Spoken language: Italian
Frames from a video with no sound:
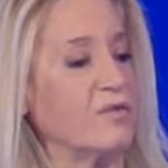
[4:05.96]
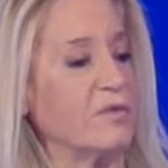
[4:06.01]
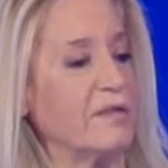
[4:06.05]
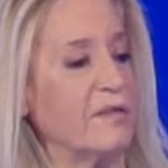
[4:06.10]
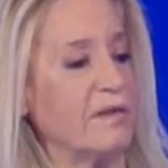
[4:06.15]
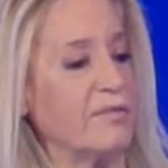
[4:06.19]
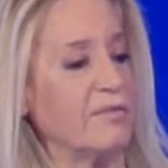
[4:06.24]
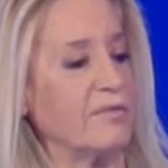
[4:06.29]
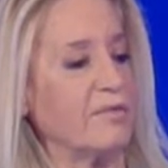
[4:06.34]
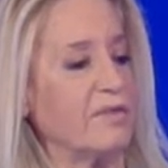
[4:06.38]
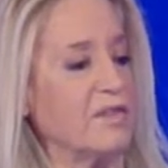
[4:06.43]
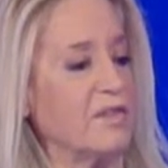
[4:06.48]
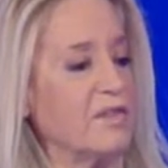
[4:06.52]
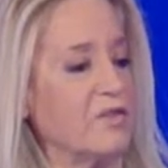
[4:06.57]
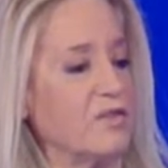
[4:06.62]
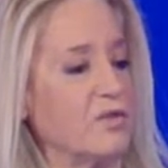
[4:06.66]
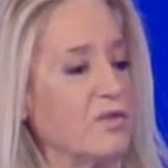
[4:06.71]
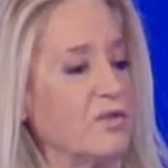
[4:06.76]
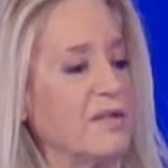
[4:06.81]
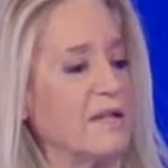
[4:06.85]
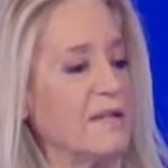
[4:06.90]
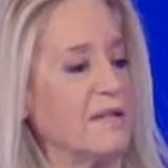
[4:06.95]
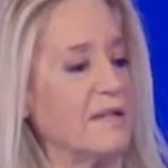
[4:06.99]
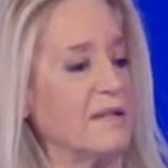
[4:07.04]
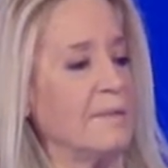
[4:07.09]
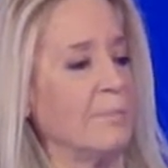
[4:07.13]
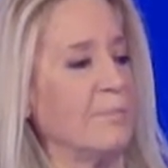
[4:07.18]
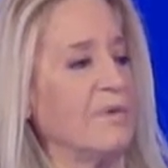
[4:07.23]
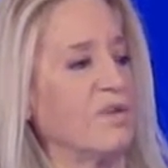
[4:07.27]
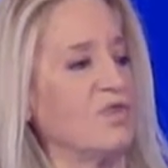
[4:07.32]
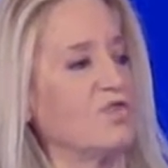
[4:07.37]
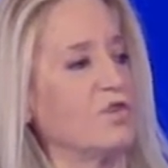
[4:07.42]
di affezione e di
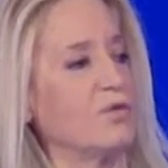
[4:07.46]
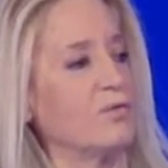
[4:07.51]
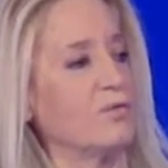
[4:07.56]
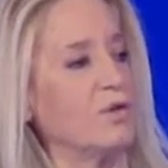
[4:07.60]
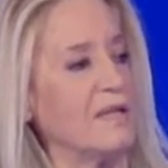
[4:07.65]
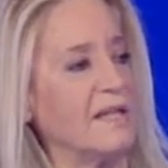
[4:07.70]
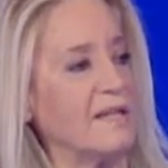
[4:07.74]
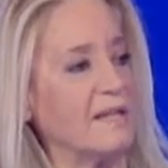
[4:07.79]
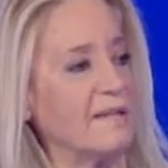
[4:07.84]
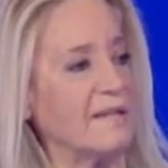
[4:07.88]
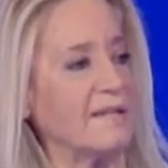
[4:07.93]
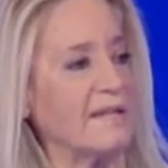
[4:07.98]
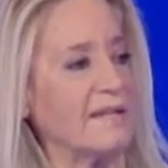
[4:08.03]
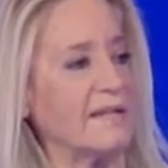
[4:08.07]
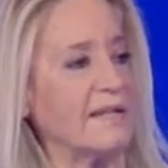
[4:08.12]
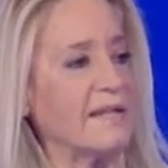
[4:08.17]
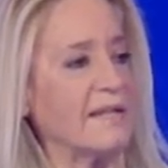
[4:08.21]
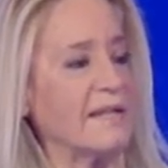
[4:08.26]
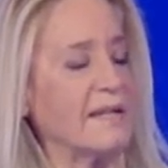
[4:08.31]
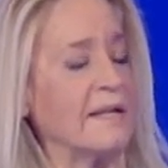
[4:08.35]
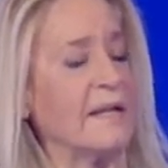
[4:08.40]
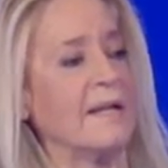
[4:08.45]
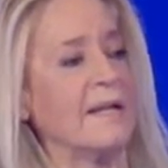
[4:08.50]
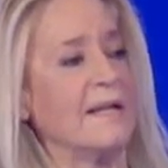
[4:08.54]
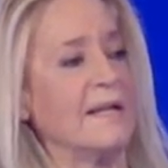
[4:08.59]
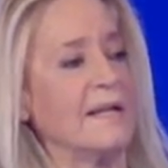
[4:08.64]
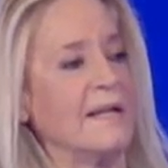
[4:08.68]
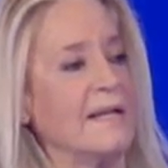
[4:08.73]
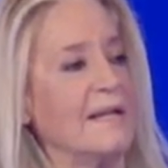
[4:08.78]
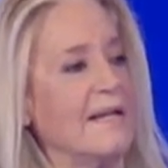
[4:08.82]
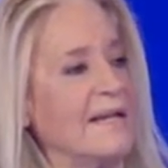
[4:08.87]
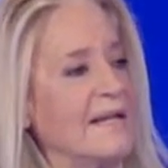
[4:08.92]
piacevolezza che
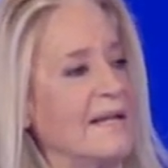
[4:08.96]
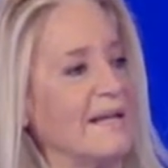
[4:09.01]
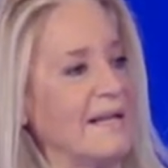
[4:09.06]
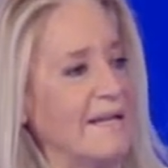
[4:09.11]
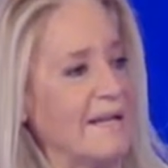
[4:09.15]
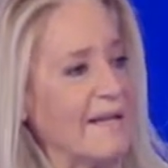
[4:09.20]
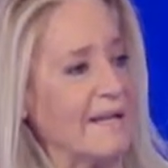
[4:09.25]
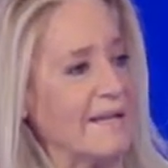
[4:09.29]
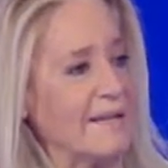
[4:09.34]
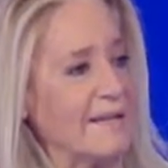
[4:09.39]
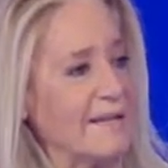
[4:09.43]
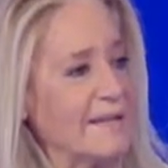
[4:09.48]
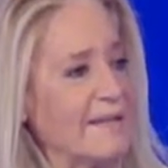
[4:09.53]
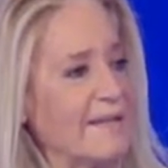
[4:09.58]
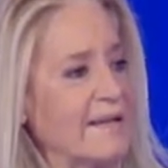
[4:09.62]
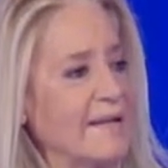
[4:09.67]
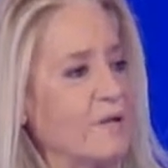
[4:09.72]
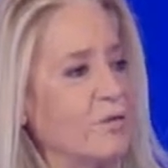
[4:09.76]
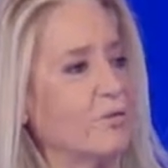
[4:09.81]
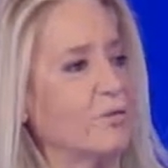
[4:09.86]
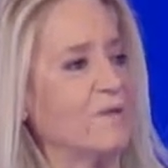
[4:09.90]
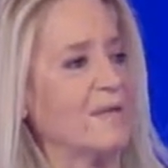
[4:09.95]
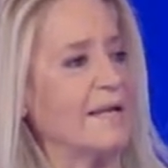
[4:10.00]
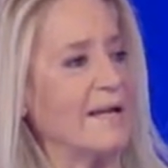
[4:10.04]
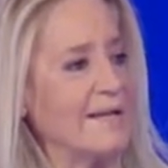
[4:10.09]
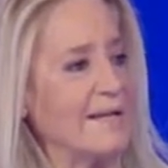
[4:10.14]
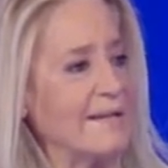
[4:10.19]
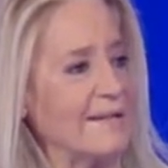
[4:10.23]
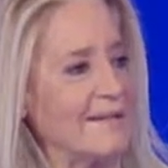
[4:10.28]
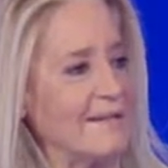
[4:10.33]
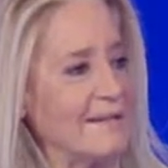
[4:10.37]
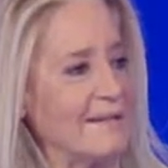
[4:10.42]
il cliente,
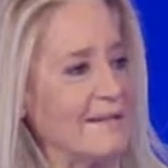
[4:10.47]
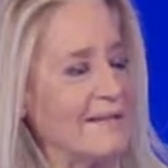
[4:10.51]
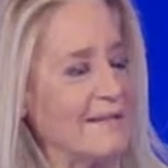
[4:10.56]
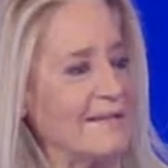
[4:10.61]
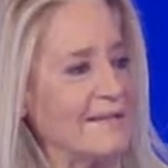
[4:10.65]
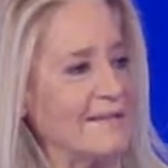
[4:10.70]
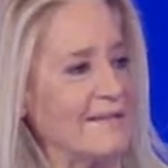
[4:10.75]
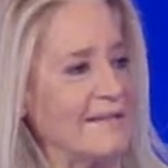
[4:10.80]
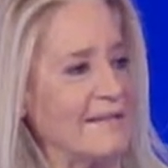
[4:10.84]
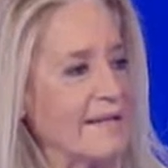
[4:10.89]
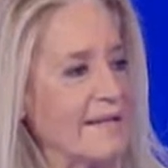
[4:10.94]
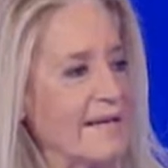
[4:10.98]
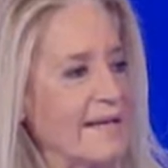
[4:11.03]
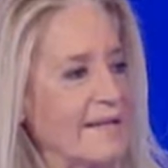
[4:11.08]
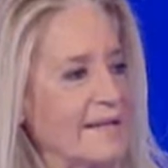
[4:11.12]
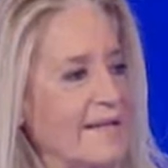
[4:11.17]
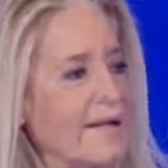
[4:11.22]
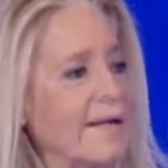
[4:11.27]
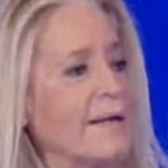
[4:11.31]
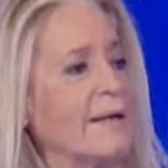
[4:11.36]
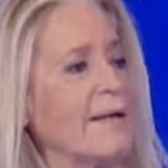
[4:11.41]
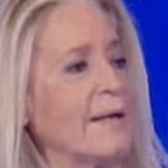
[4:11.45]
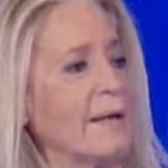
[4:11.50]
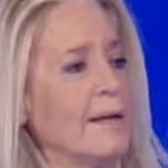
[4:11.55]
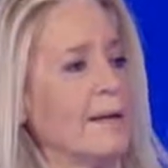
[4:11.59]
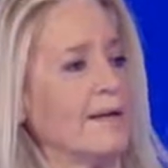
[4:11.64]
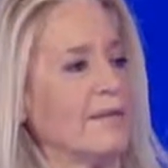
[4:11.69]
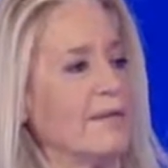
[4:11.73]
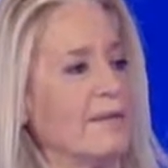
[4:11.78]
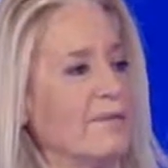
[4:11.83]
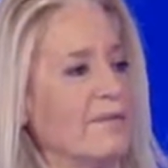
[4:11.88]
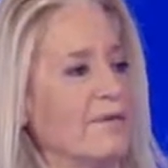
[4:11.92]
l'utente della strada
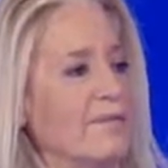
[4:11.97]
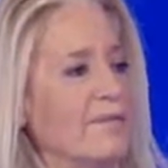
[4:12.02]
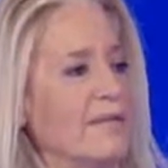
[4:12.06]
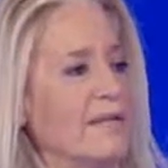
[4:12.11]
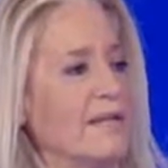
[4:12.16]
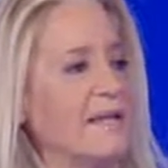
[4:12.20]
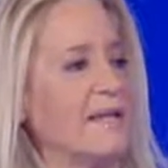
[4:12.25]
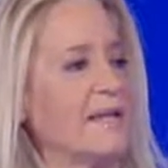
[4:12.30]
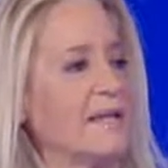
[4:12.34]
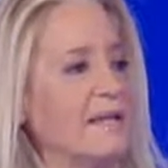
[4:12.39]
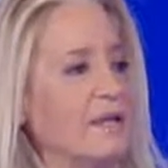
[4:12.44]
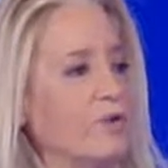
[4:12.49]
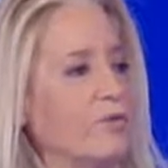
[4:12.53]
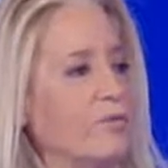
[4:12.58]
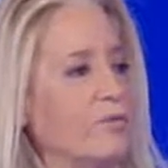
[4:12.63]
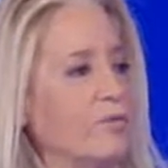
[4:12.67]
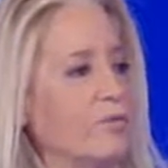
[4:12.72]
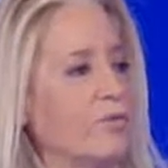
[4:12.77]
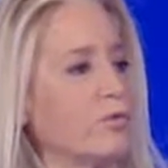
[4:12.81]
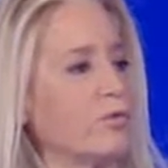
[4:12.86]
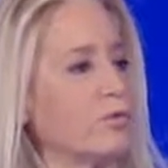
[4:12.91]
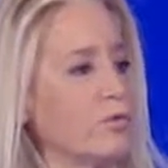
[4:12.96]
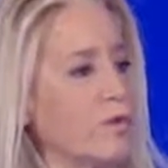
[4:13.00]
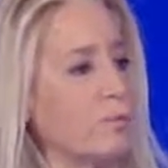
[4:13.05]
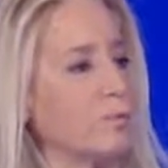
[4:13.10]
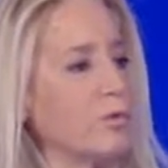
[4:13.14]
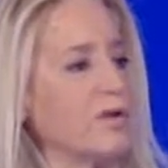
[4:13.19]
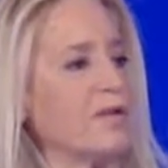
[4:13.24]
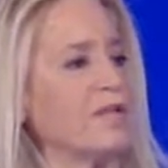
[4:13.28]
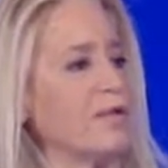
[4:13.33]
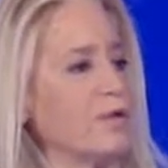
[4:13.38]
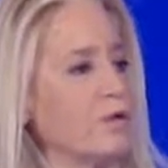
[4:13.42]
deve avere nei confronti
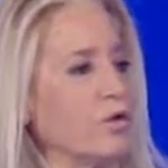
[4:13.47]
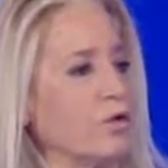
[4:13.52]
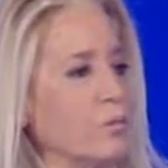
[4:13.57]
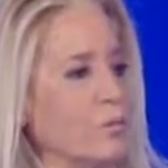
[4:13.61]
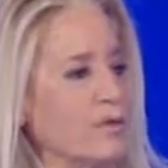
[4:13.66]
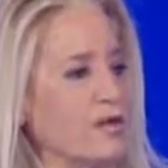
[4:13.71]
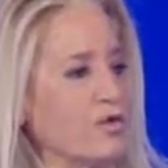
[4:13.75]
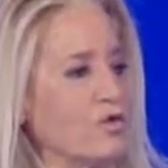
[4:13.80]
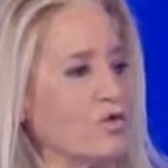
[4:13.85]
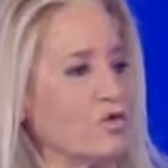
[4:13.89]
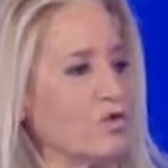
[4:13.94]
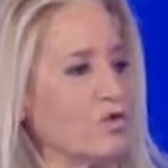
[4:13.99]
poi del commercio